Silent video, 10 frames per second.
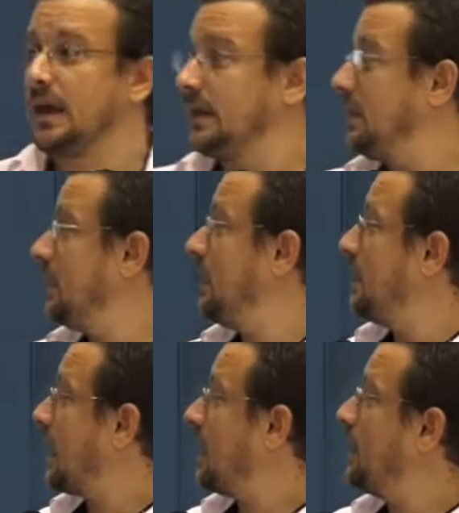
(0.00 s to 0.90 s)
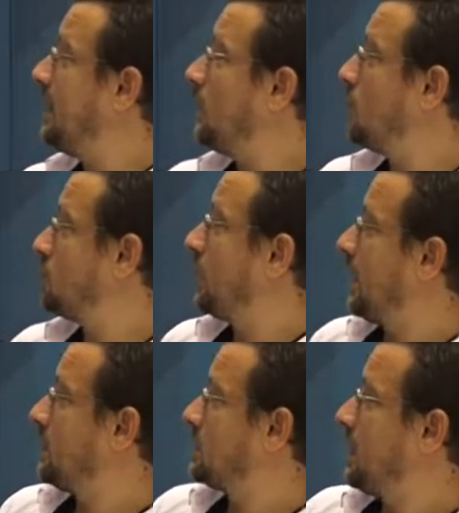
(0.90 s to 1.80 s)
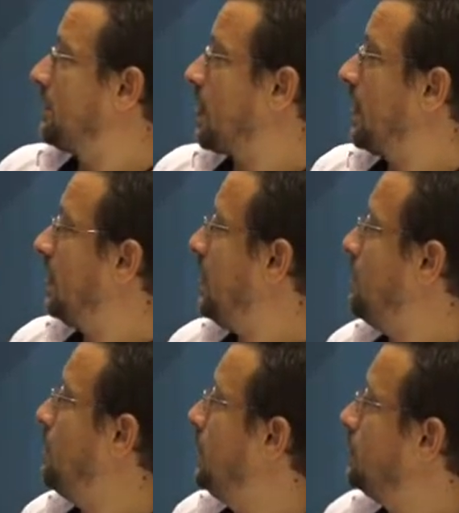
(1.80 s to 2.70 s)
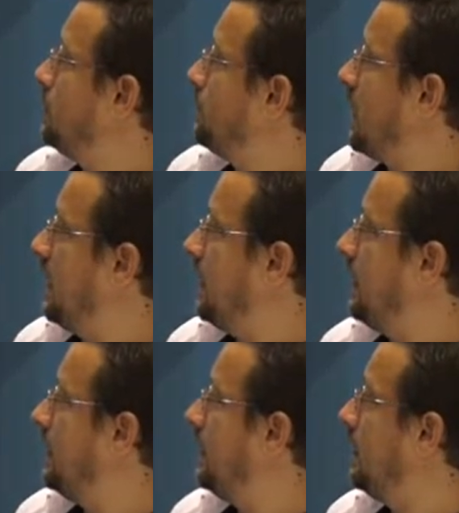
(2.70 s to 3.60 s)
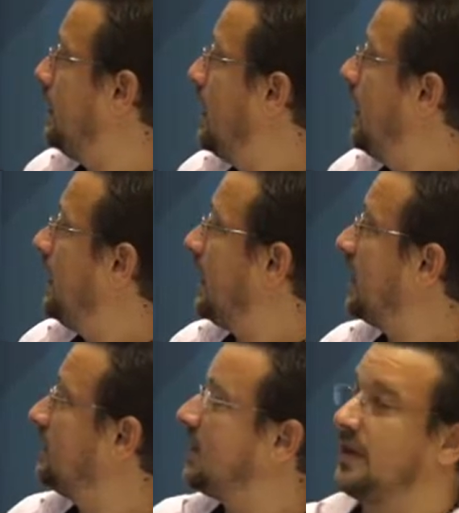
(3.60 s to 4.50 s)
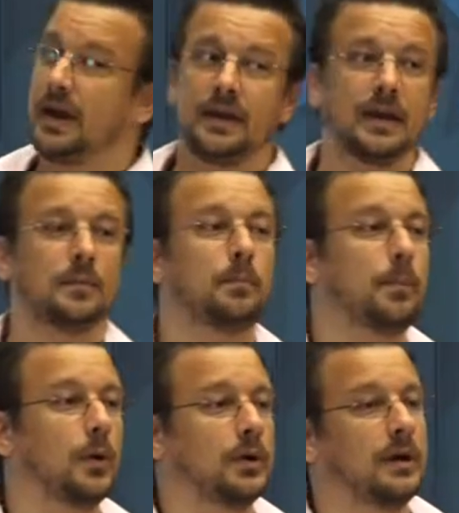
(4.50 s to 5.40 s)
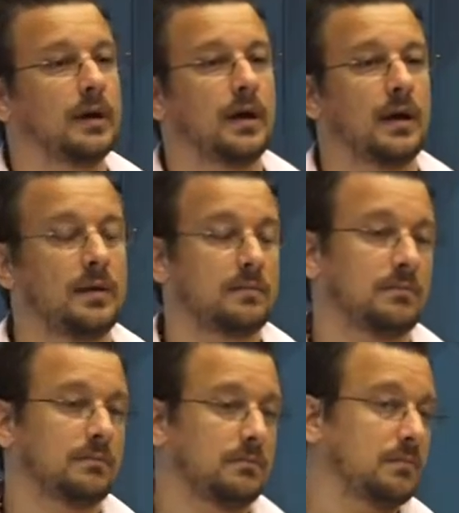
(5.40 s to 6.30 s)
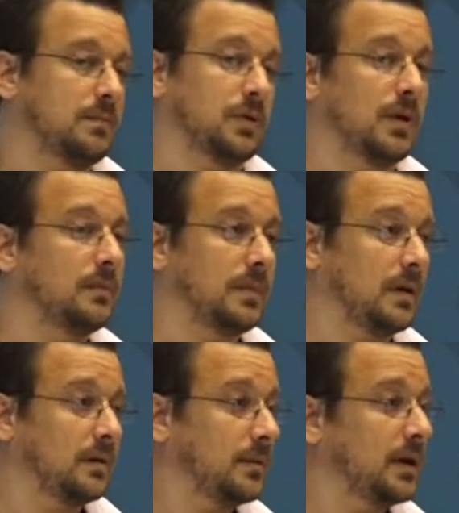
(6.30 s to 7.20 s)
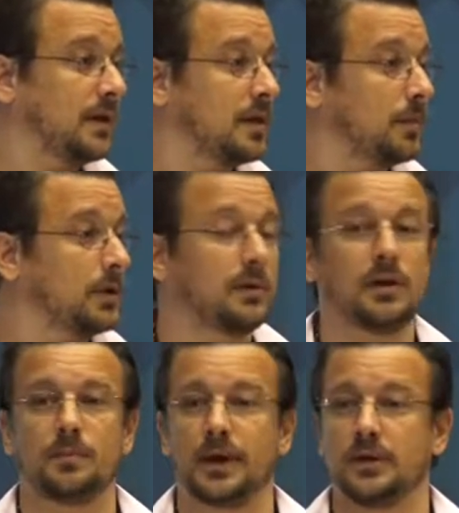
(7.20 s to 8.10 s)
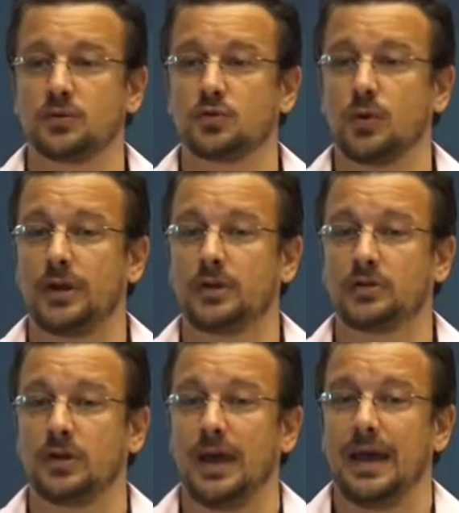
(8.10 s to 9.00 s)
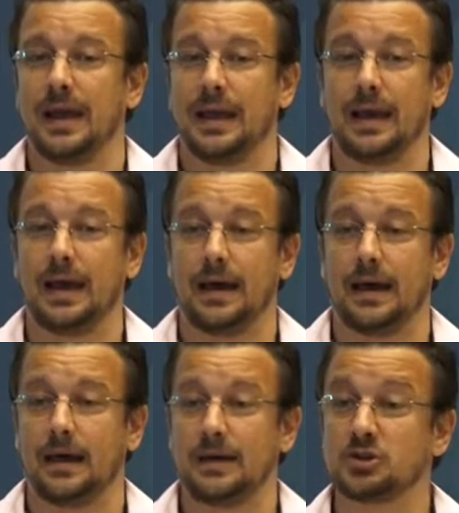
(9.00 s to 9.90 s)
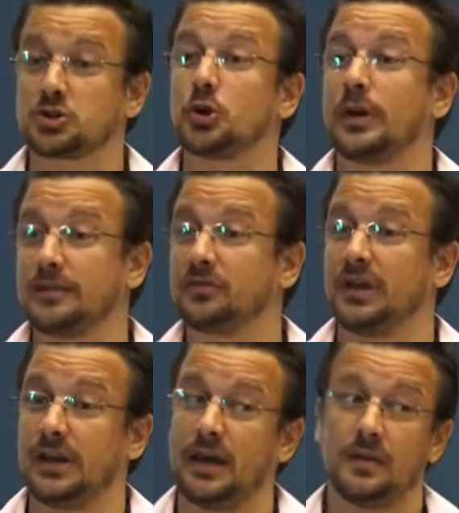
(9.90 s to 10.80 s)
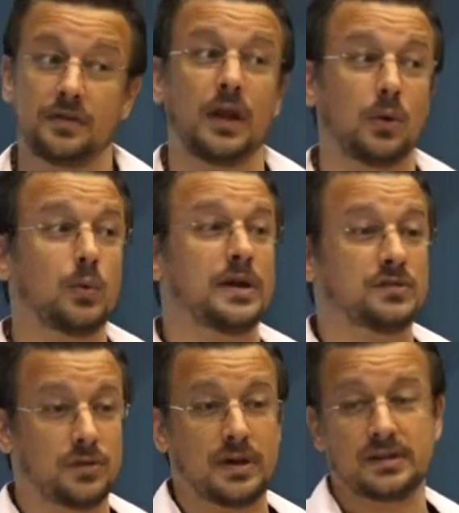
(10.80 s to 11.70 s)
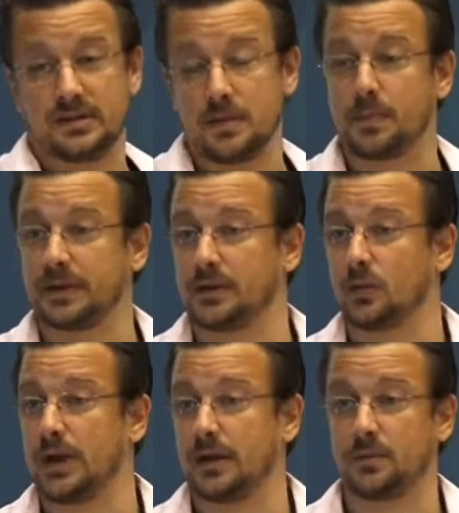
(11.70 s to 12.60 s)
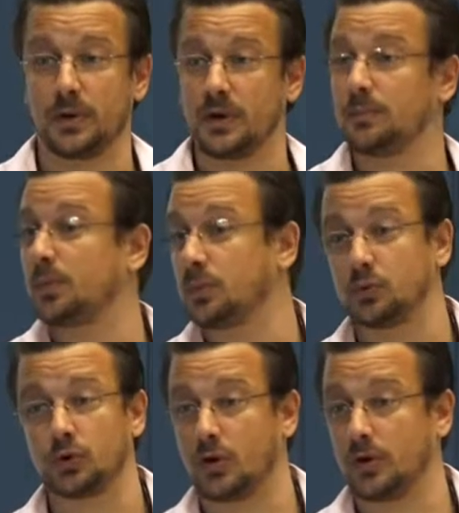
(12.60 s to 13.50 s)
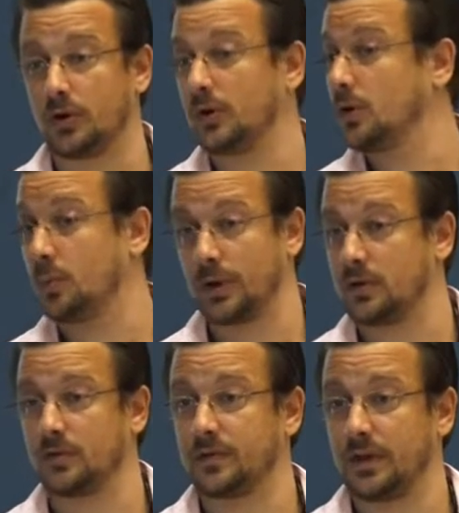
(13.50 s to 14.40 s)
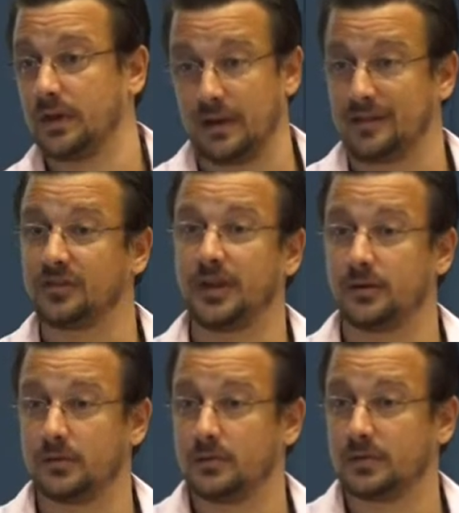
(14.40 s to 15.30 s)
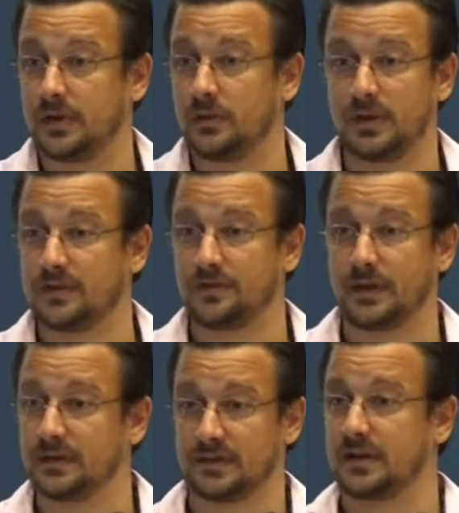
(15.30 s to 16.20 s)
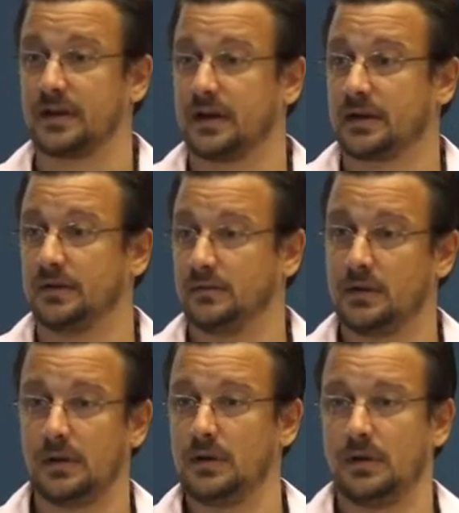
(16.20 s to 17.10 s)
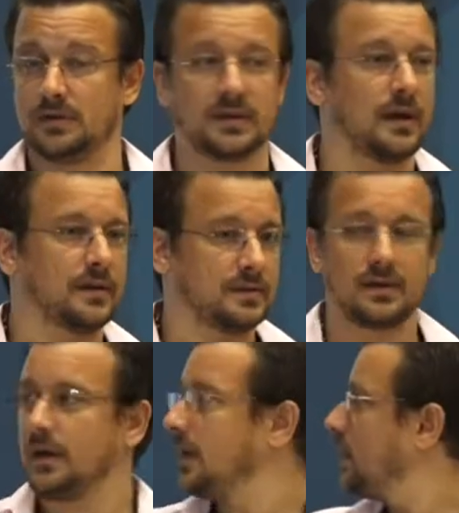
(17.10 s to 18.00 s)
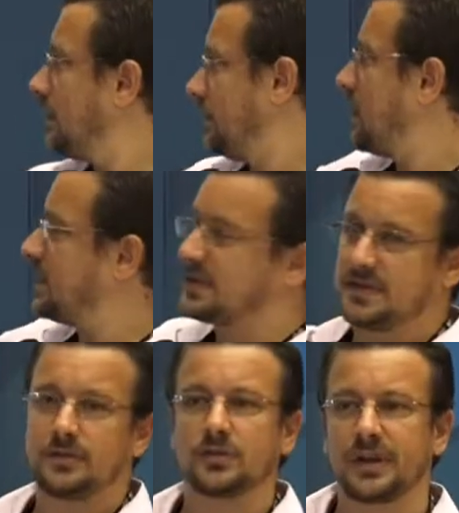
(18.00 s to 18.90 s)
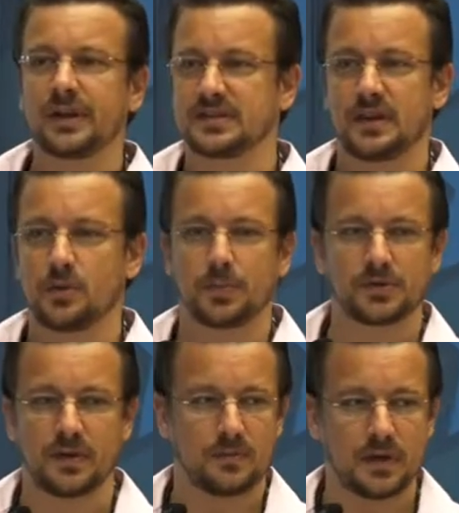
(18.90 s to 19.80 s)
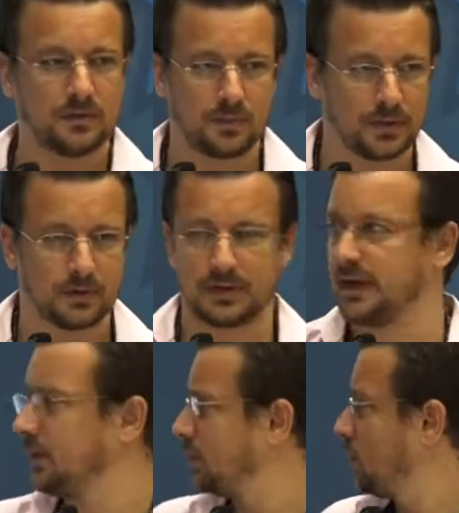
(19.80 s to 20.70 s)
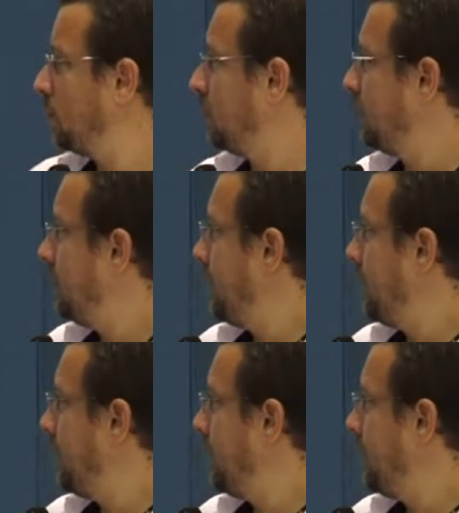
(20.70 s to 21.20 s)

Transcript: Y acá varía mucho la cosa. Ejemplos, eh, la gente de ICANN pone, a, pone de manera disponible para los usuarios la zona entera de algunas zonas en particular. Por ejemplo, .org lo pueden conseguir entero, ¿sí? no hace falta hacer nada raro. O sea, es desde ese sitio tienen que seguir un procedimiento, pero nada del otro mundo.